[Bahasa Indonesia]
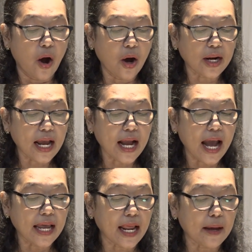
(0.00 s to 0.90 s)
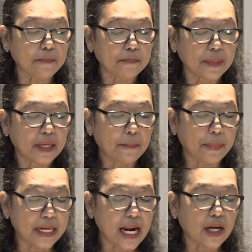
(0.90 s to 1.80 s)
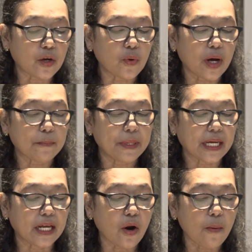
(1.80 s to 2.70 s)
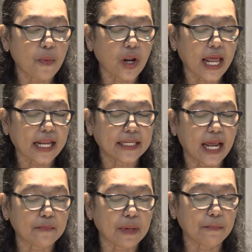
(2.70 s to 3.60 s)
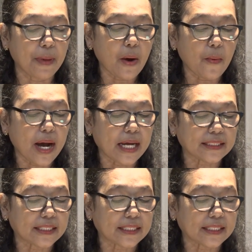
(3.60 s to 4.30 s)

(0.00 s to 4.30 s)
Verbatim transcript: Orang Aram pernah keluar bergerombolan dan membawa